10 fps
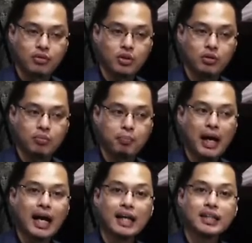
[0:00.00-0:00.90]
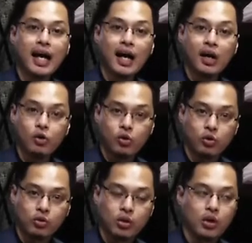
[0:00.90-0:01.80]
no? pagkatao,
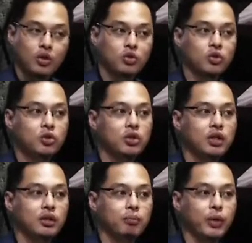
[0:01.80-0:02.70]
or